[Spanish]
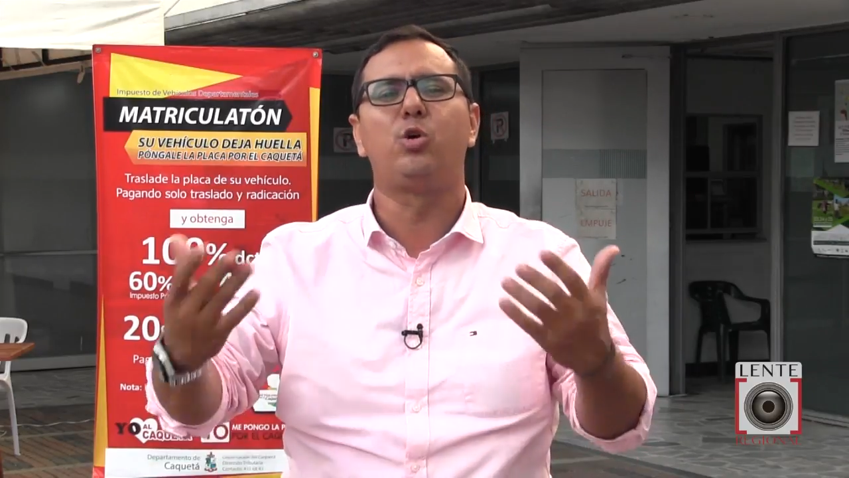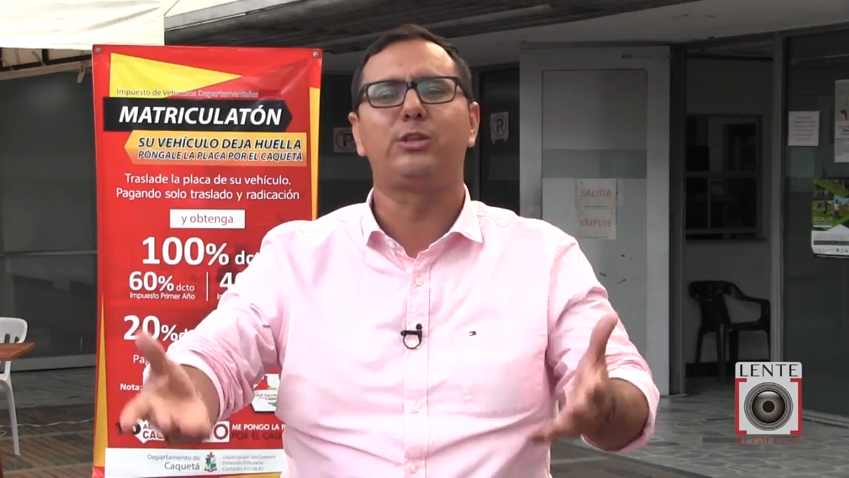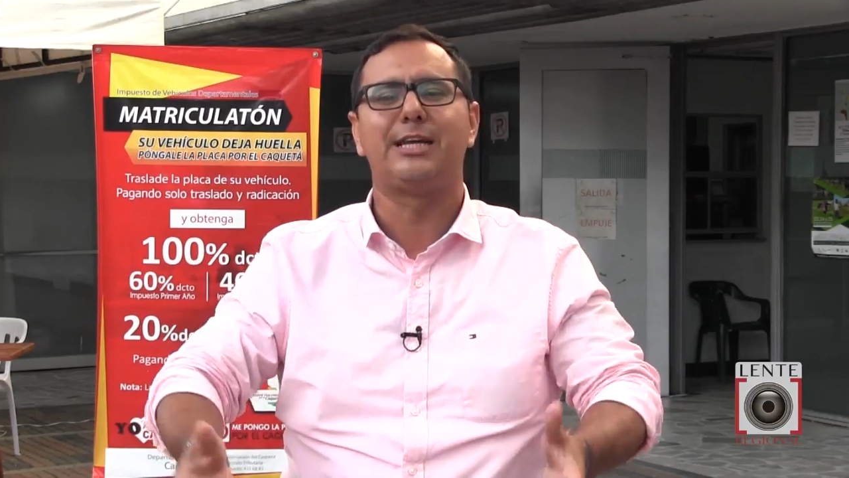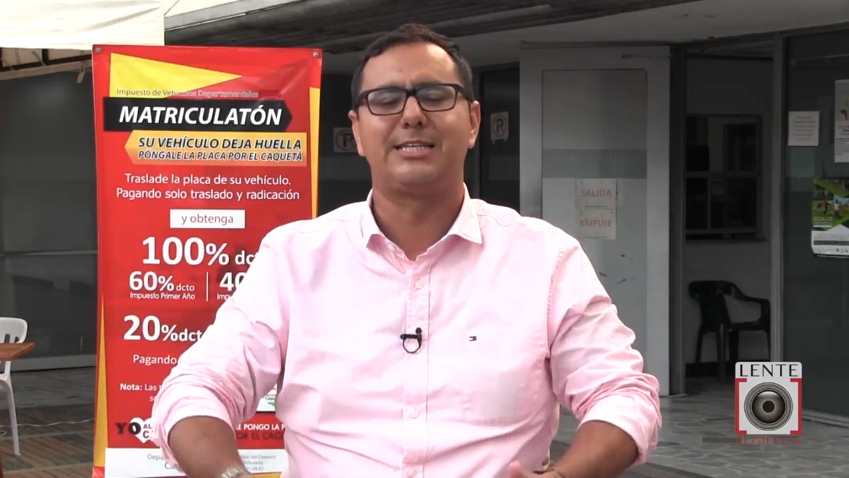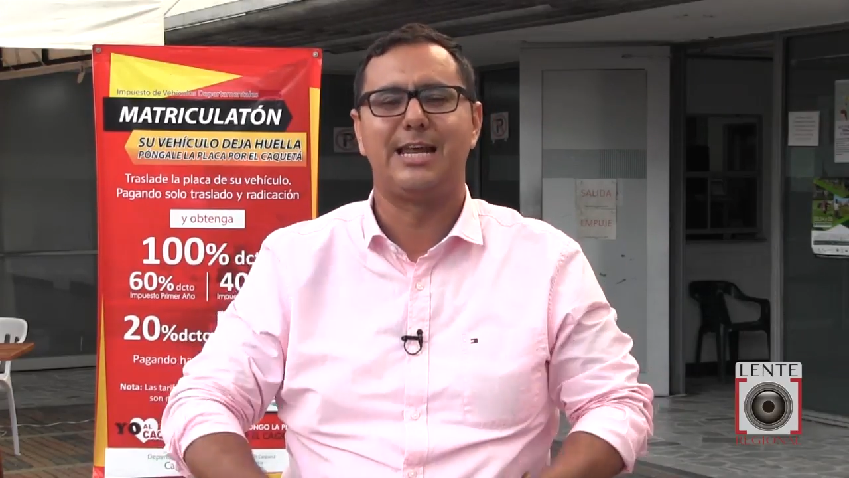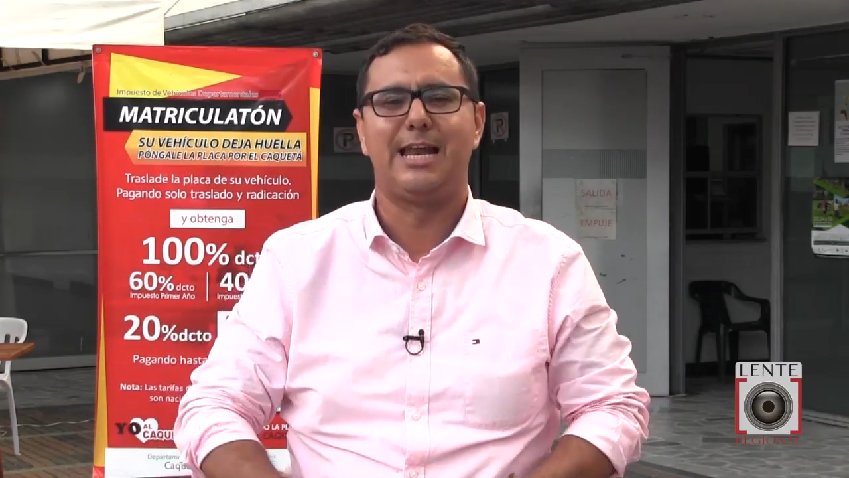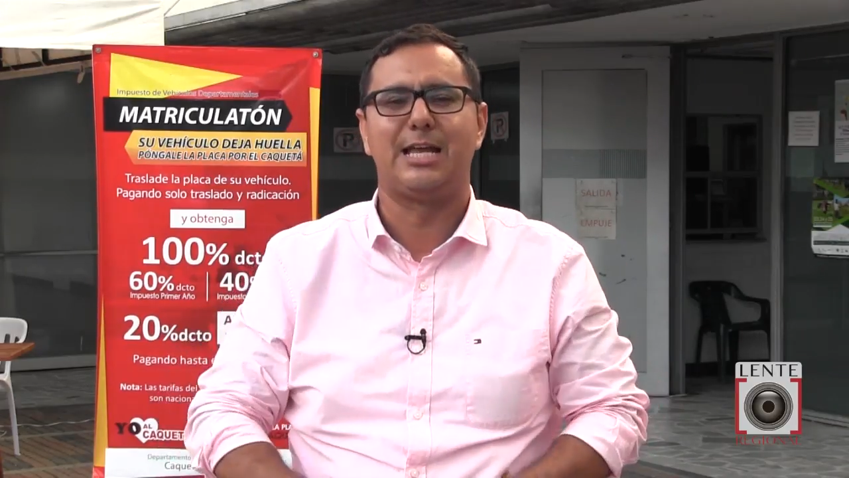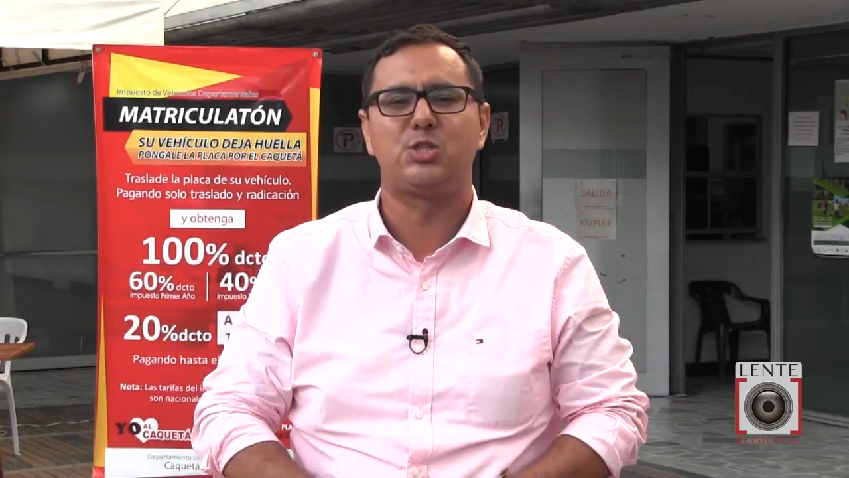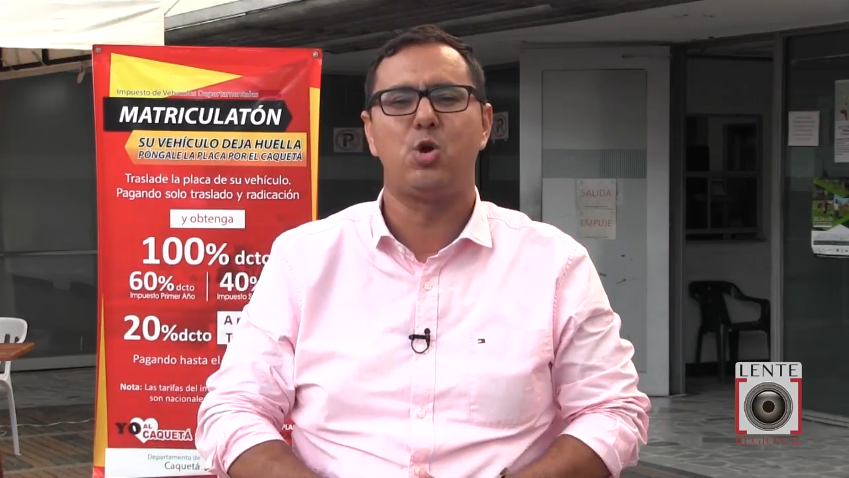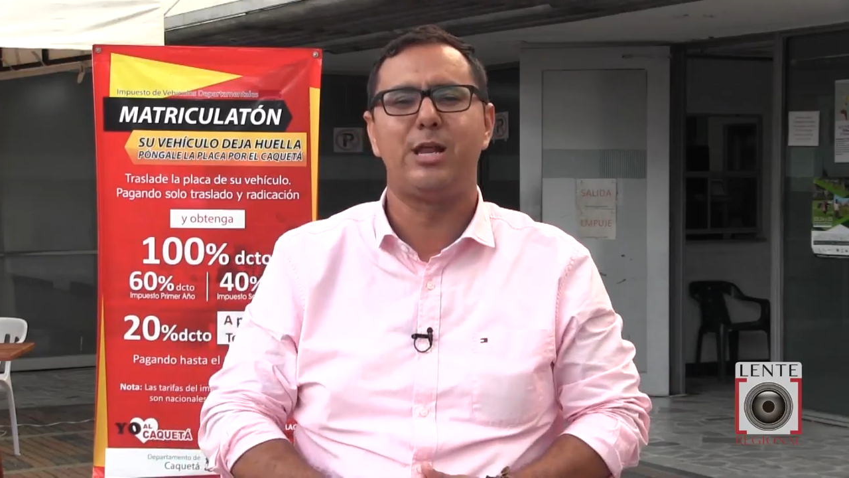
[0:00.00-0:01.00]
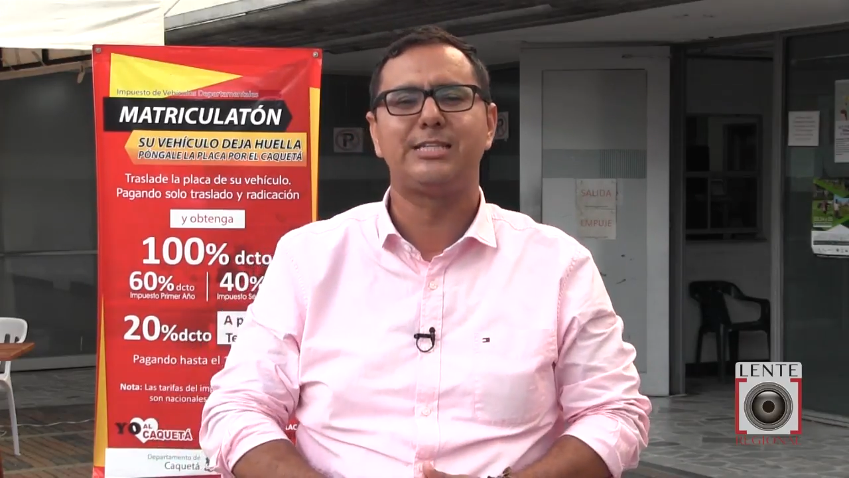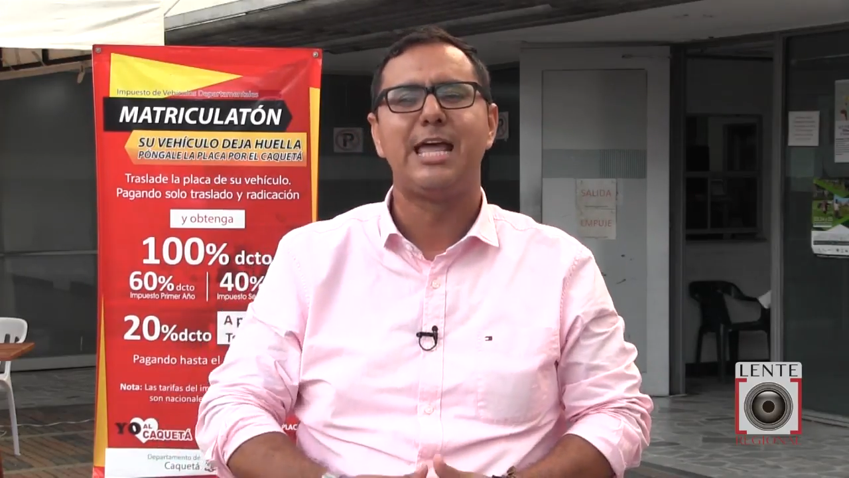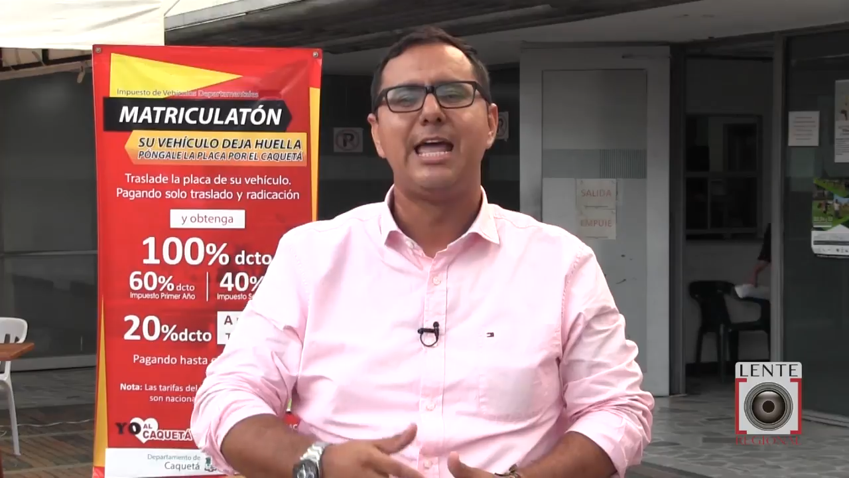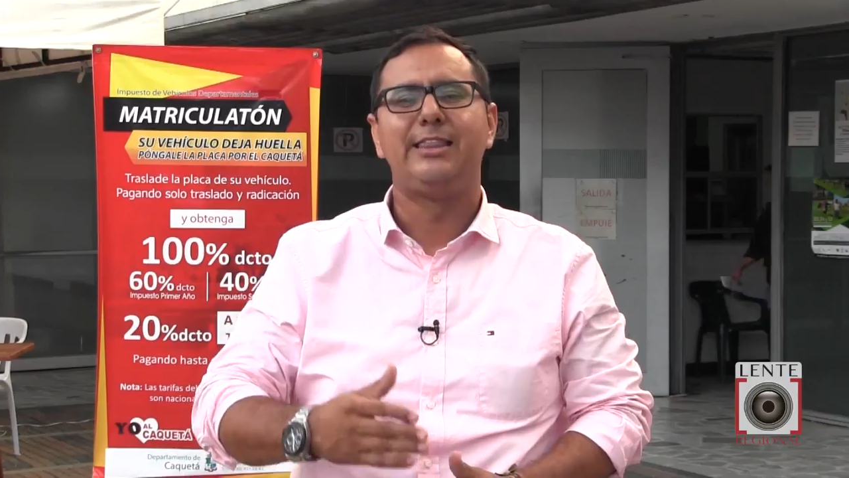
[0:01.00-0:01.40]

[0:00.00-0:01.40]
otras generaciones,